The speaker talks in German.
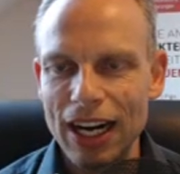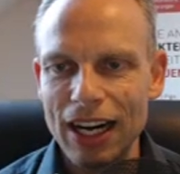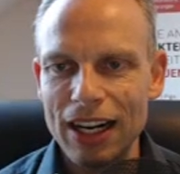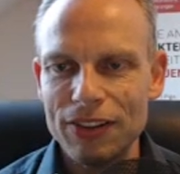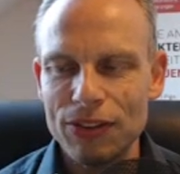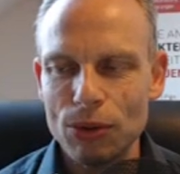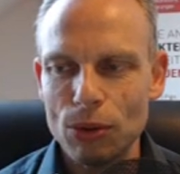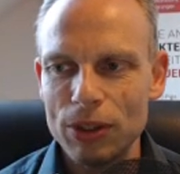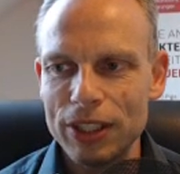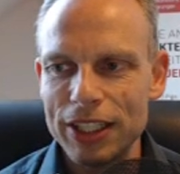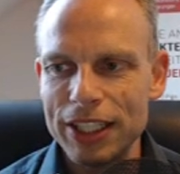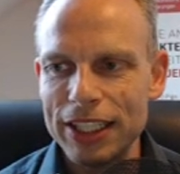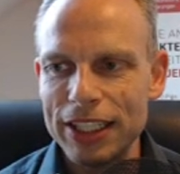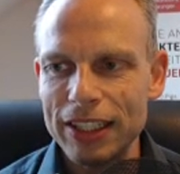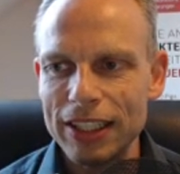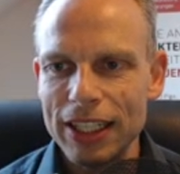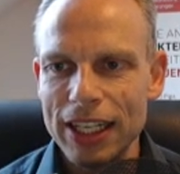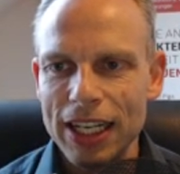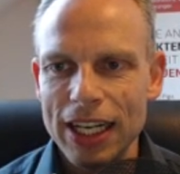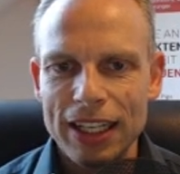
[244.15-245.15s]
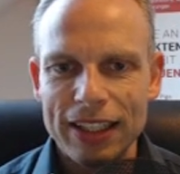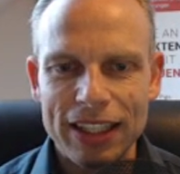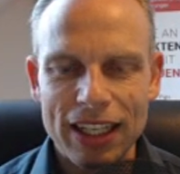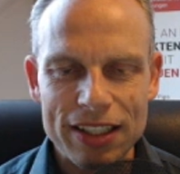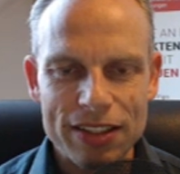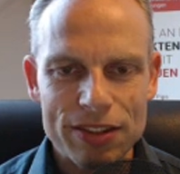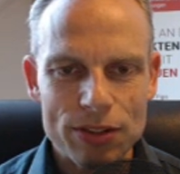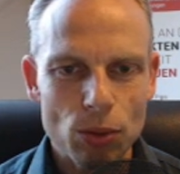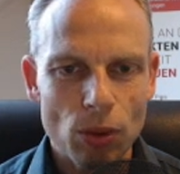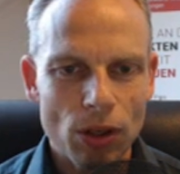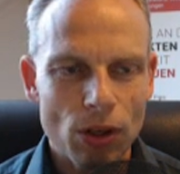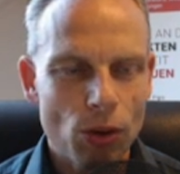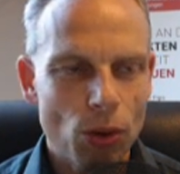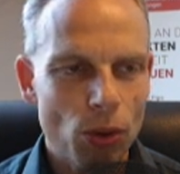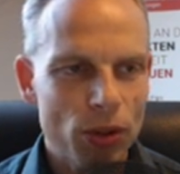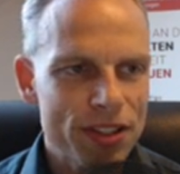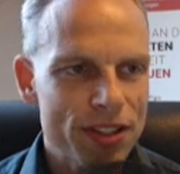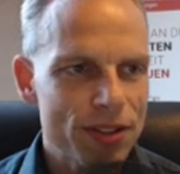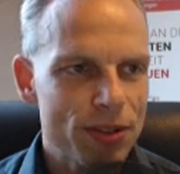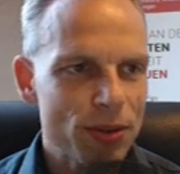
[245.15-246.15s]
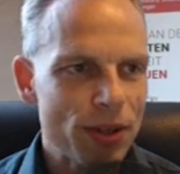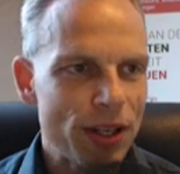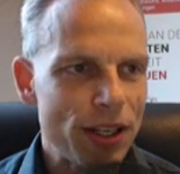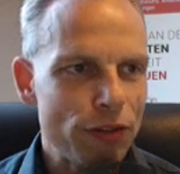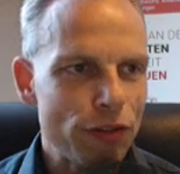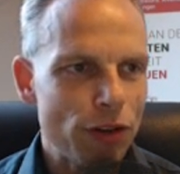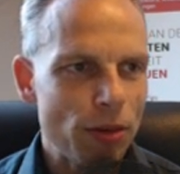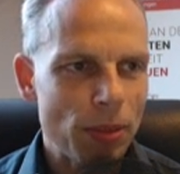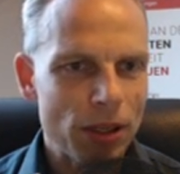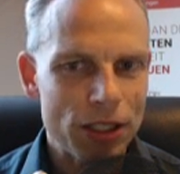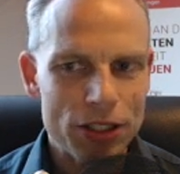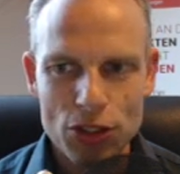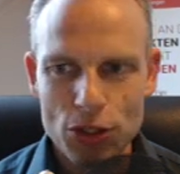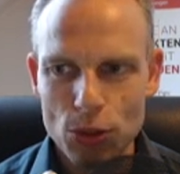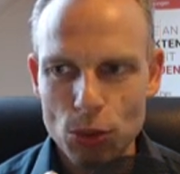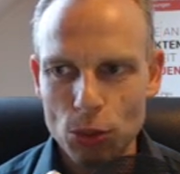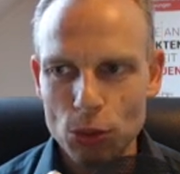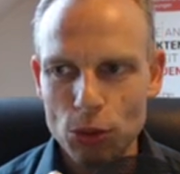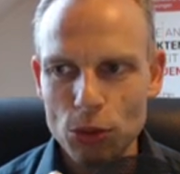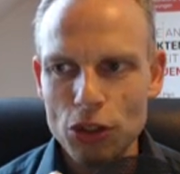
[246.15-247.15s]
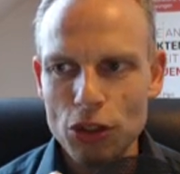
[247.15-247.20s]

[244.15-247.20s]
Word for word: Also hier das nur kurz zur Information.